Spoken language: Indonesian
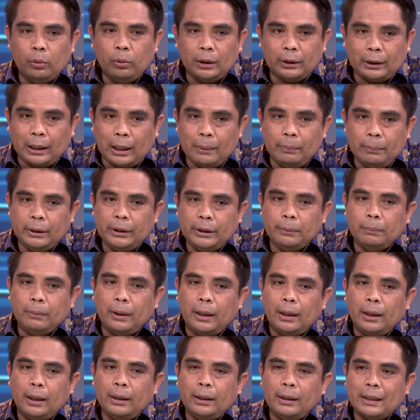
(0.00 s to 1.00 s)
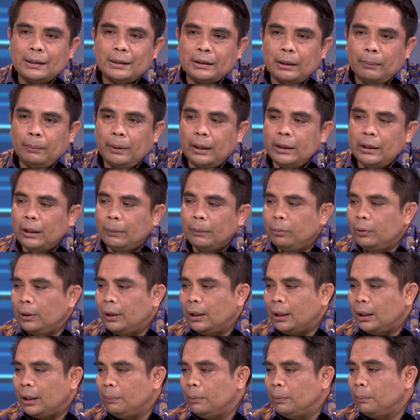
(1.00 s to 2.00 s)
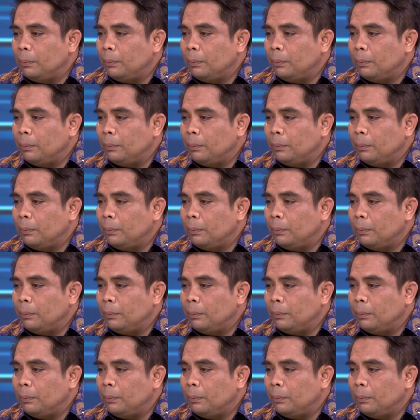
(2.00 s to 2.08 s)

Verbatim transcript: buat kami di bank nasabahnya pun akan